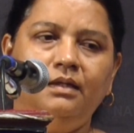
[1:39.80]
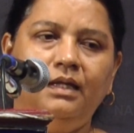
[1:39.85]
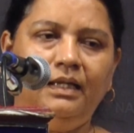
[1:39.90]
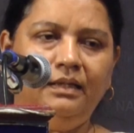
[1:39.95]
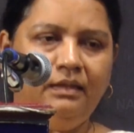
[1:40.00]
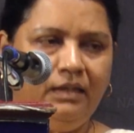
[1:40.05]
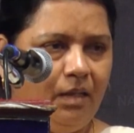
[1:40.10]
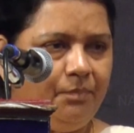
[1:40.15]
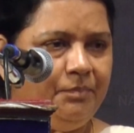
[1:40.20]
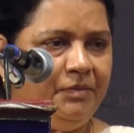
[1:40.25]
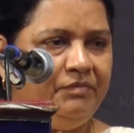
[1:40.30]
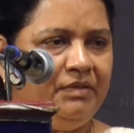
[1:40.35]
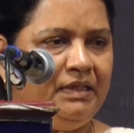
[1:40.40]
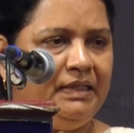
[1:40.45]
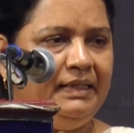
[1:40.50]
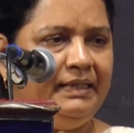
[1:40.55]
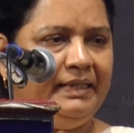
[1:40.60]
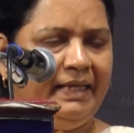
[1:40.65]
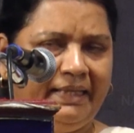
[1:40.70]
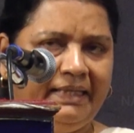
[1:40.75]
அது நம்ம
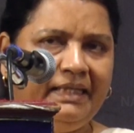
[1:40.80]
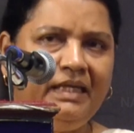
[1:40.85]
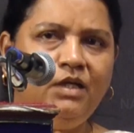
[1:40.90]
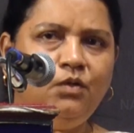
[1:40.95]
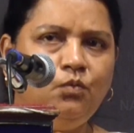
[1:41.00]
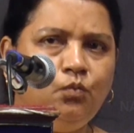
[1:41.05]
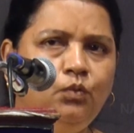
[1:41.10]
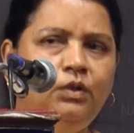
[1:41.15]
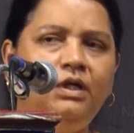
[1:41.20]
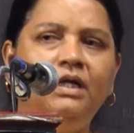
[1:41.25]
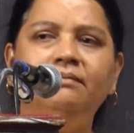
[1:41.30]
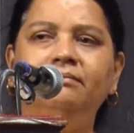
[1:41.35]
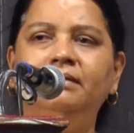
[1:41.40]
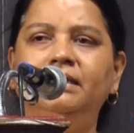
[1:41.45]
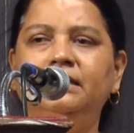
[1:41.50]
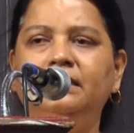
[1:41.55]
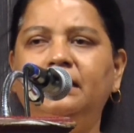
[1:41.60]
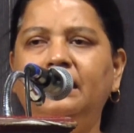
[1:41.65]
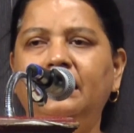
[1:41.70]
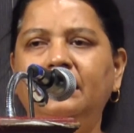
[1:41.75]
வந்து எங்கேயும் உள்ளே
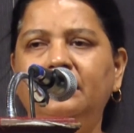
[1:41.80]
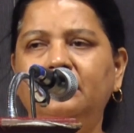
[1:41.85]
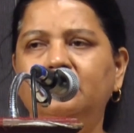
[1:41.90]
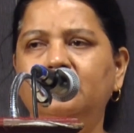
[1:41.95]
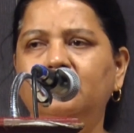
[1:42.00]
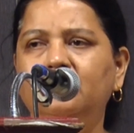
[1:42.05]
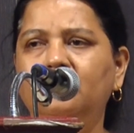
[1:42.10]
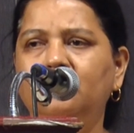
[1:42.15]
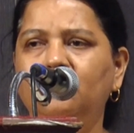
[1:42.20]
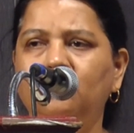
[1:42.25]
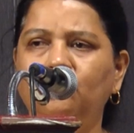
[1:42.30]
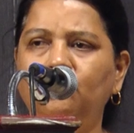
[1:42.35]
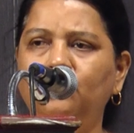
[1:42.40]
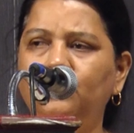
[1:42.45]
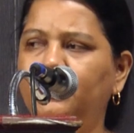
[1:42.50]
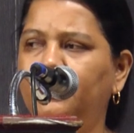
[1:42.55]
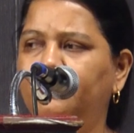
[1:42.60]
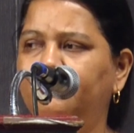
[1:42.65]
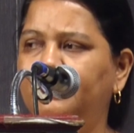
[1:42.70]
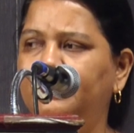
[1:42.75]
வந்தால்
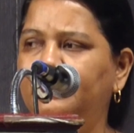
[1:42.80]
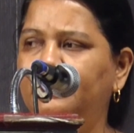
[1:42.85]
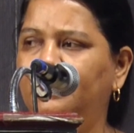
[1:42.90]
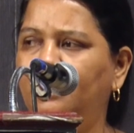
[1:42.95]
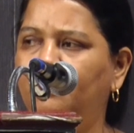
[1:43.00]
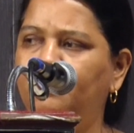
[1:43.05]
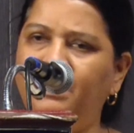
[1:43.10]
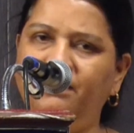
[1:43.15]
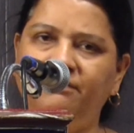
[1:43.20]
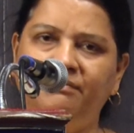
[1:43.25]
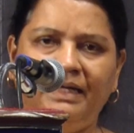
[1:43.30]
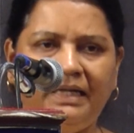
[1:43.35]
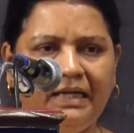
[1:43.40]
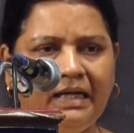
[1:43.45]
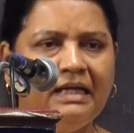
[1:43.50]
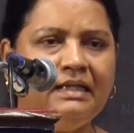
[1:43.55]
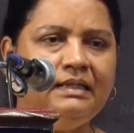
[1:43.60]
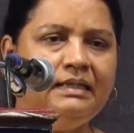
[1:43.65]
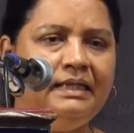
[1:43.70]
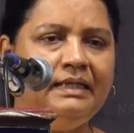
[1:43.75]
முந்தி வந்து நம்மளை
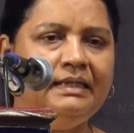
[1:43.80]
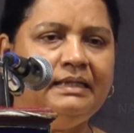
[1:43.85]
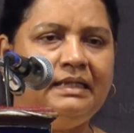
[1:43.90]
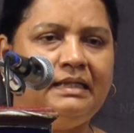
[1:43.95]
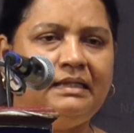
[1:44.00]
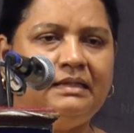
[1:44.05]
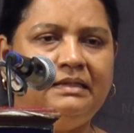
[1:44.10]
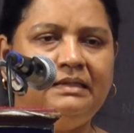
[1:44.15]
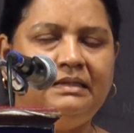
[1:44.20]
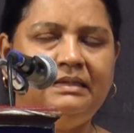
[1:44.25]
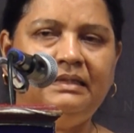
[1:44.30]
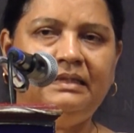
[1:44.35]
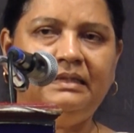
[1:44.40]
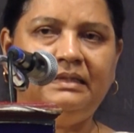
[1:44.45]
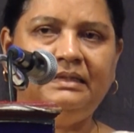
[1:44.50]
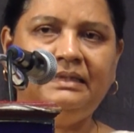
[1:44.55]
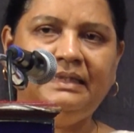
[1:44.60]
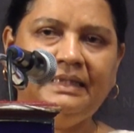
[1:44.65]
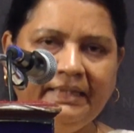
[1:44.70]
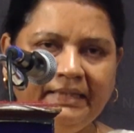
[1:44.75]
வராதங்கிறதுக்கு
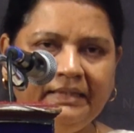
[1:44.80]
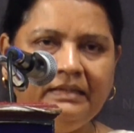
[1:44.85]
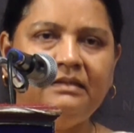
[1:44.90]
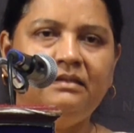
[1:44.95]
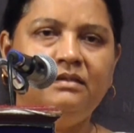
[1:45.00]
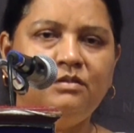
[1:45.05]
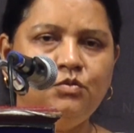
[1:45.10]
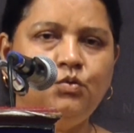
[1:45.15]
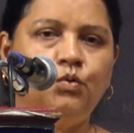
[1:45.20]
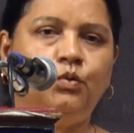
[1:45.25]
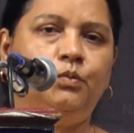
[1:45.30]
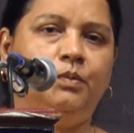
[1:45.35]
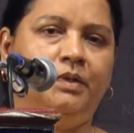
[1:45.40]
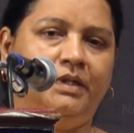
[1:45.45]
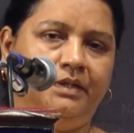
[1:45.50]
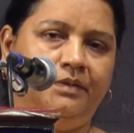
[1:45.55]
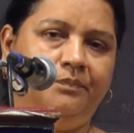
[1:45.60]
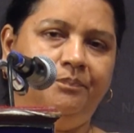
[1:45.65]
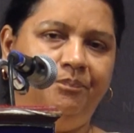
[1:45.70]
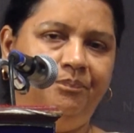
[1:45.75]
தீட்டுன்னு
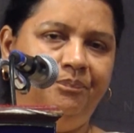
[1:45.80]
சொல்லுவாங்க